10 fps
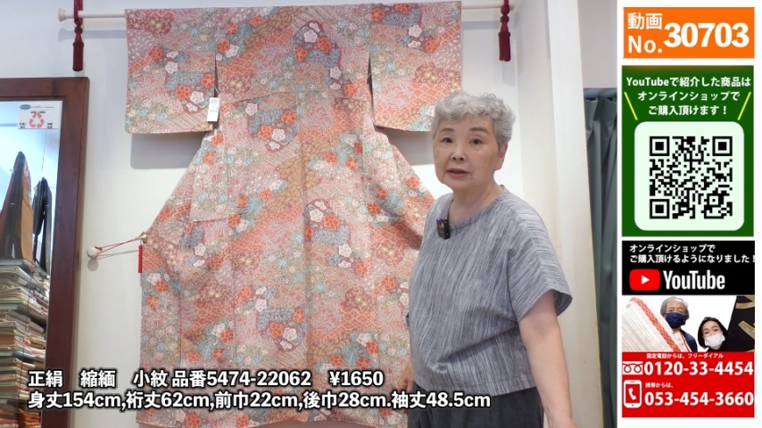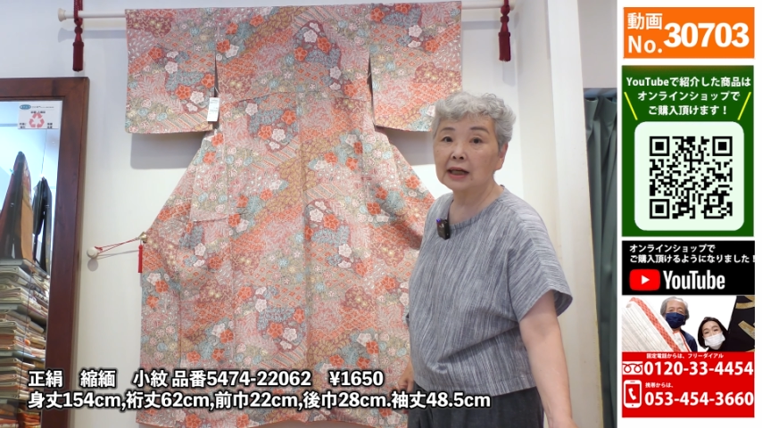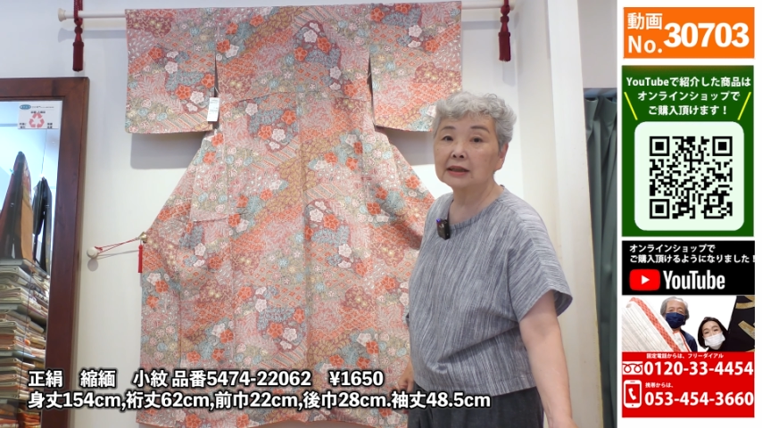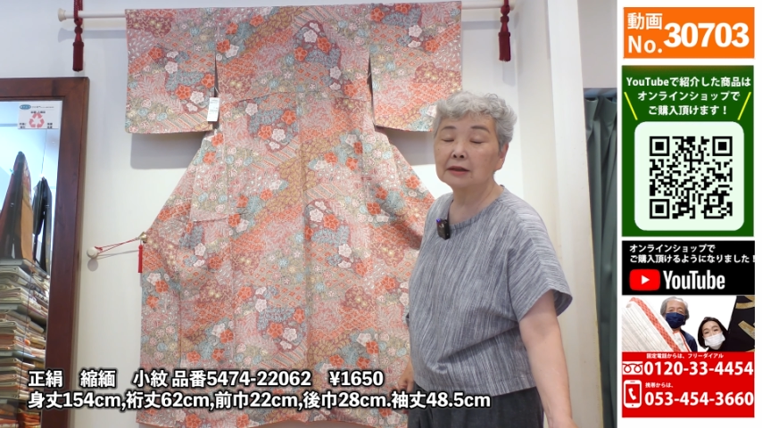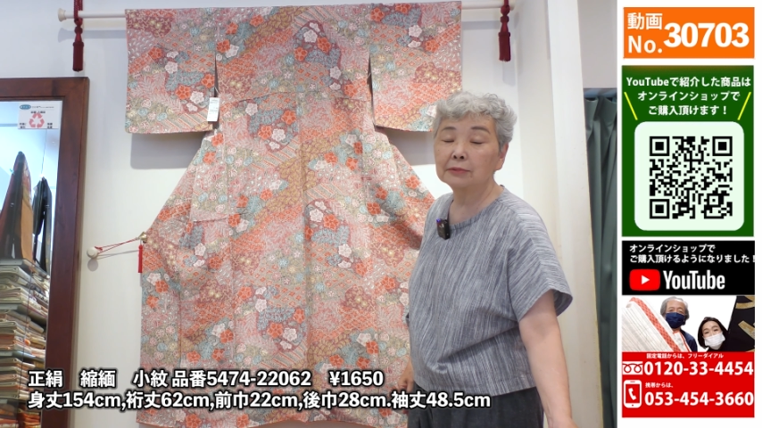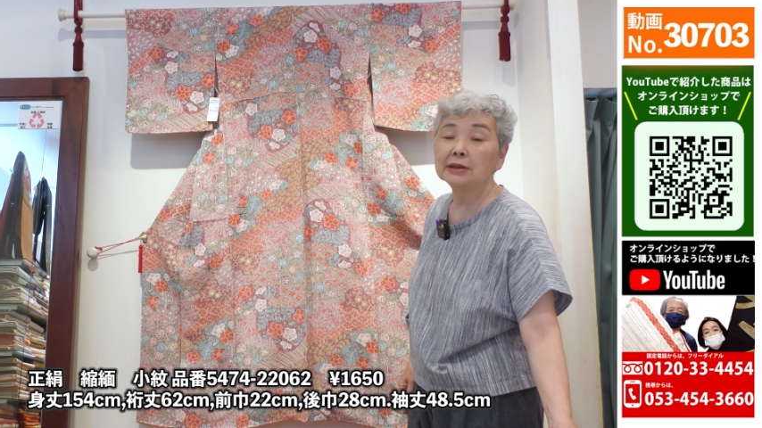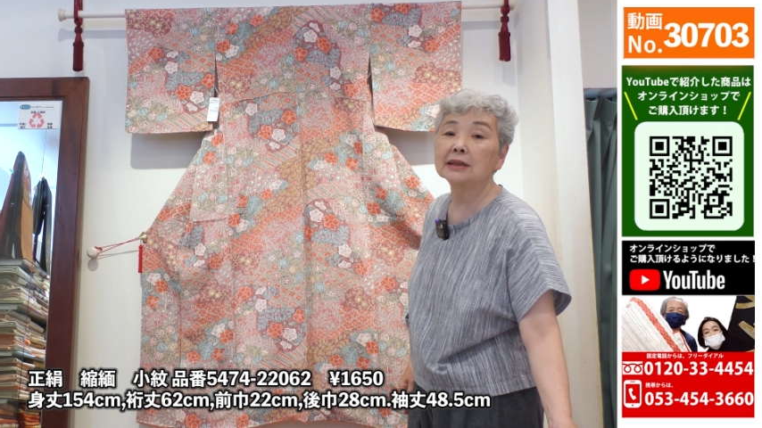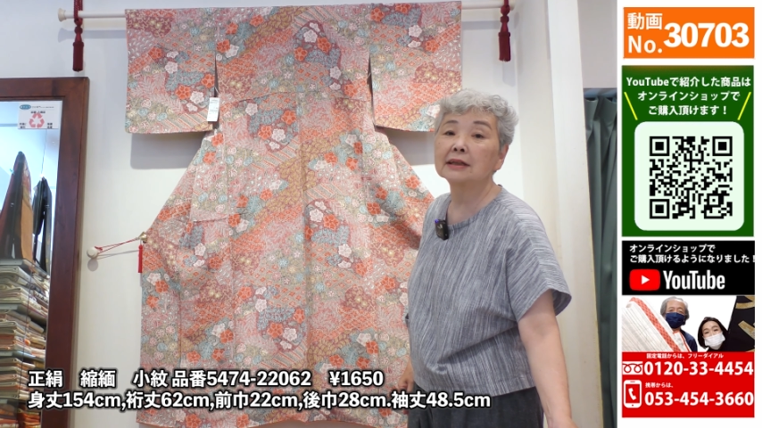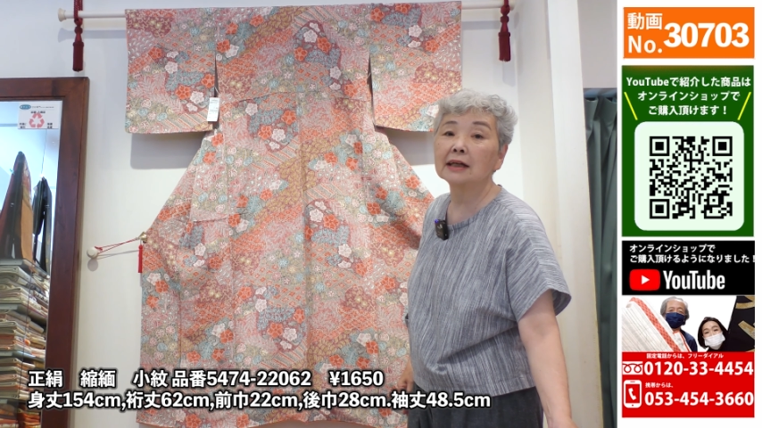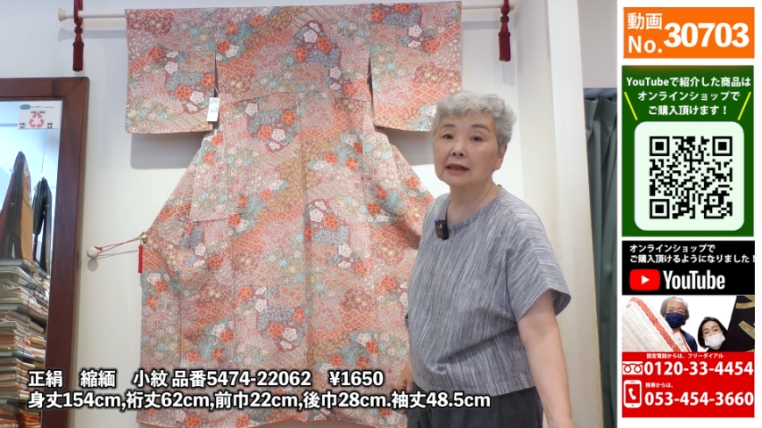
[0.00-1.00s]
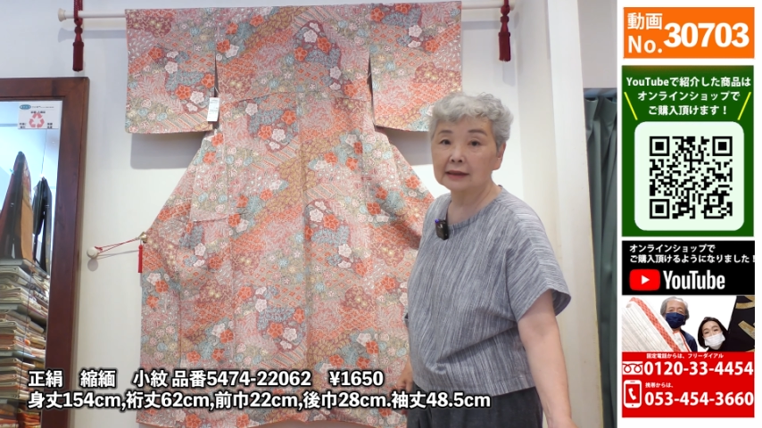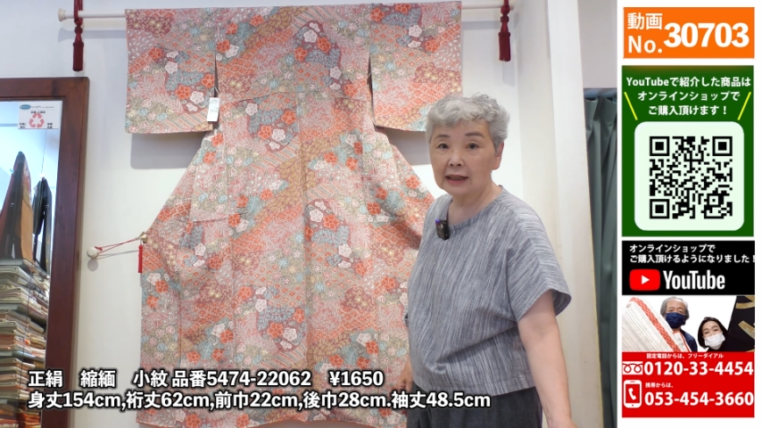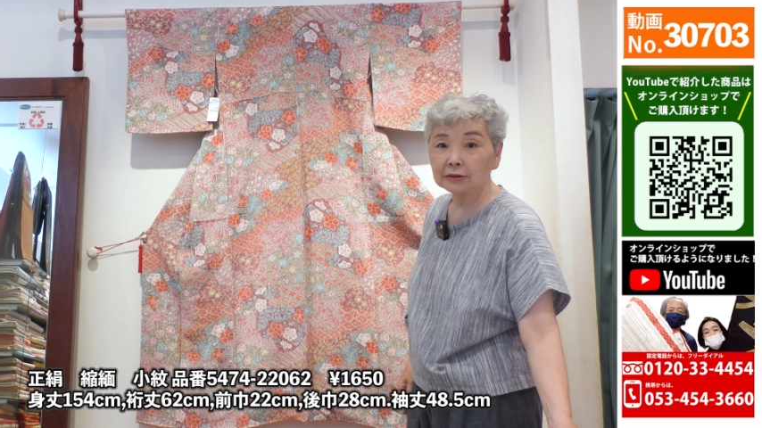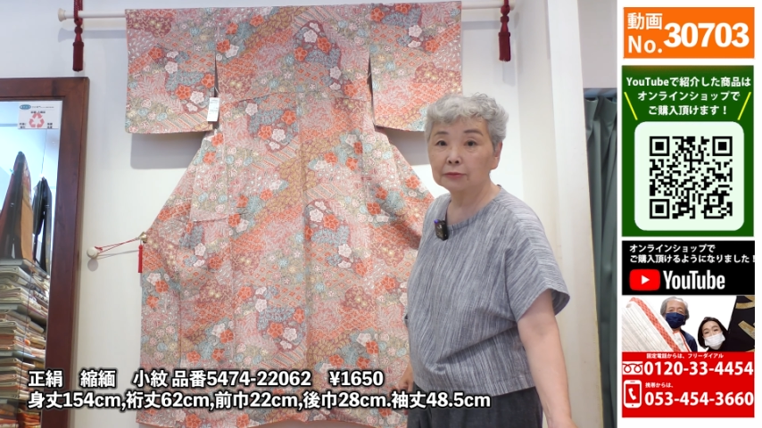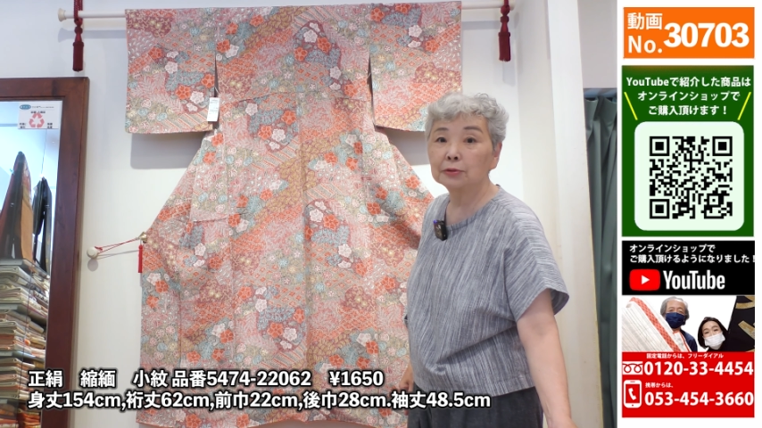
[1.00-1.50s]
りになってもいいんじゃないか
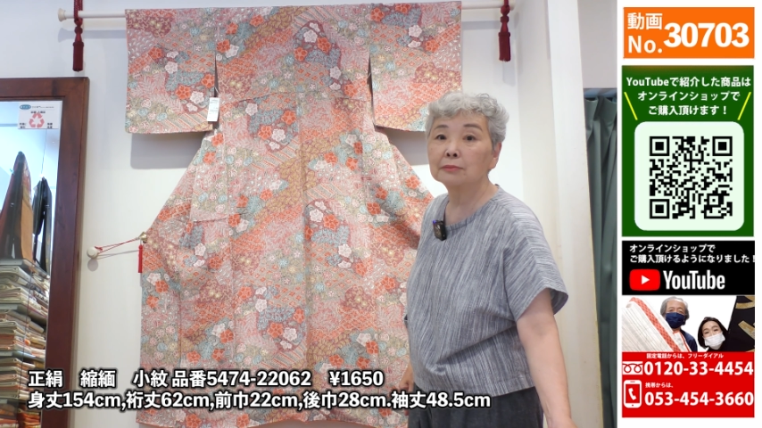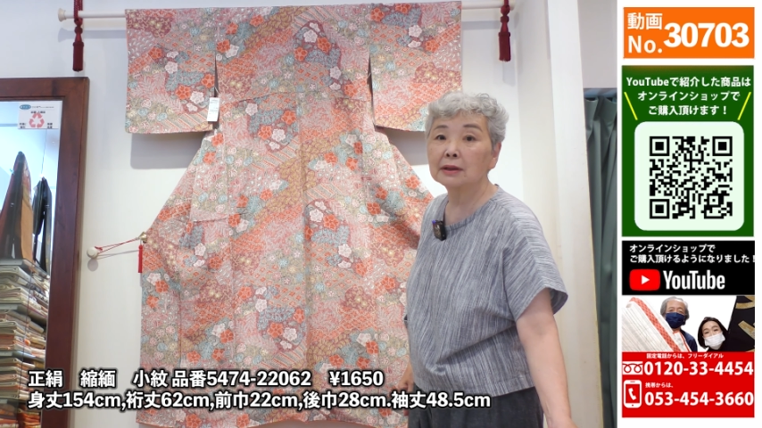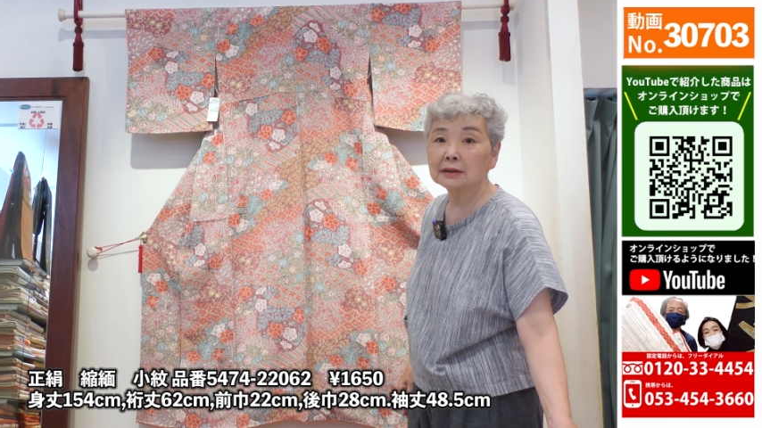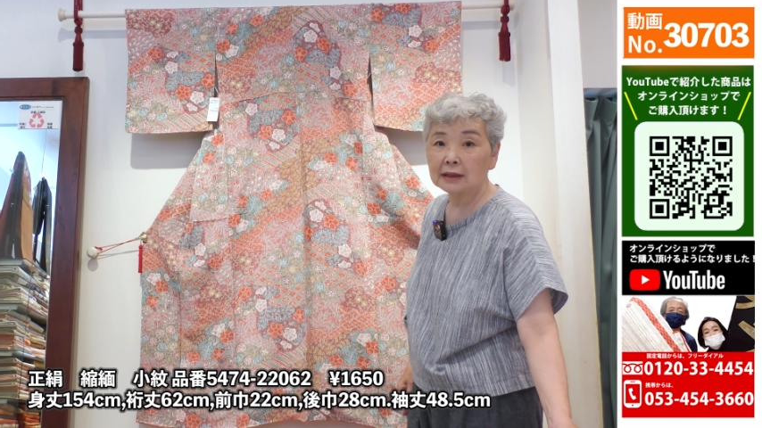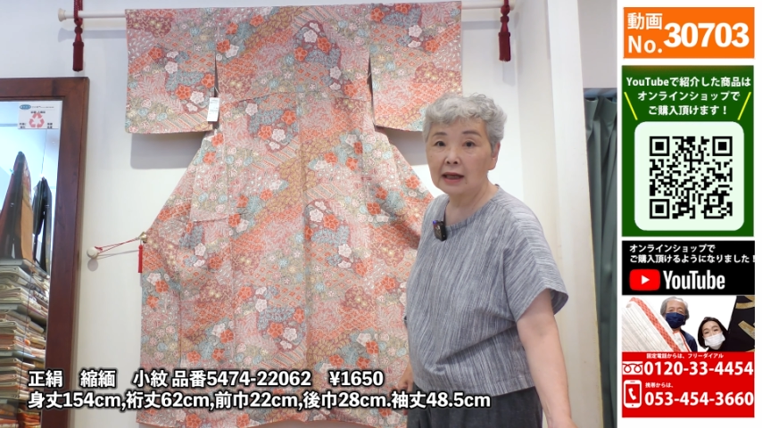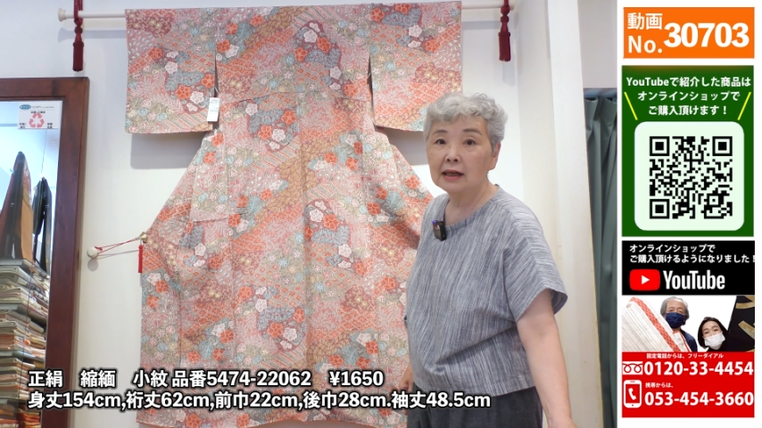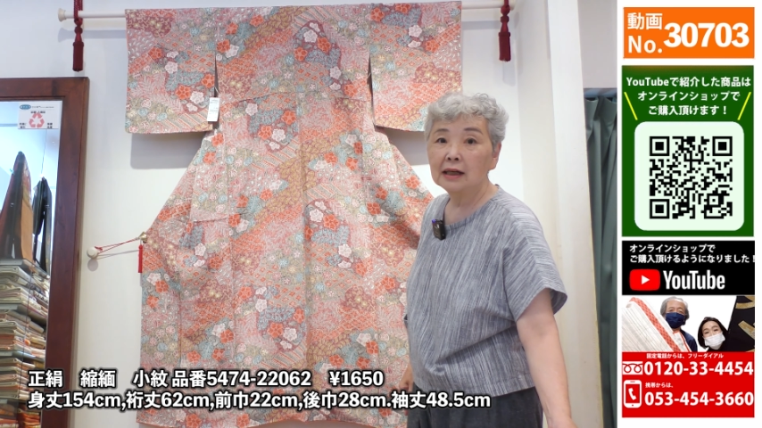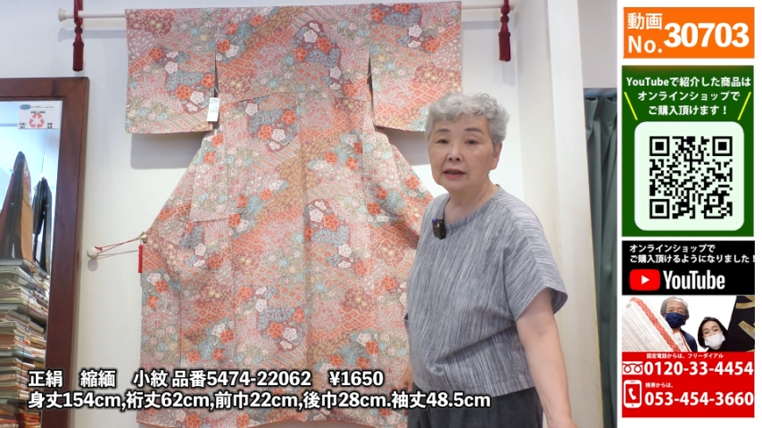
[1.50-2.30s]
なと思いますね。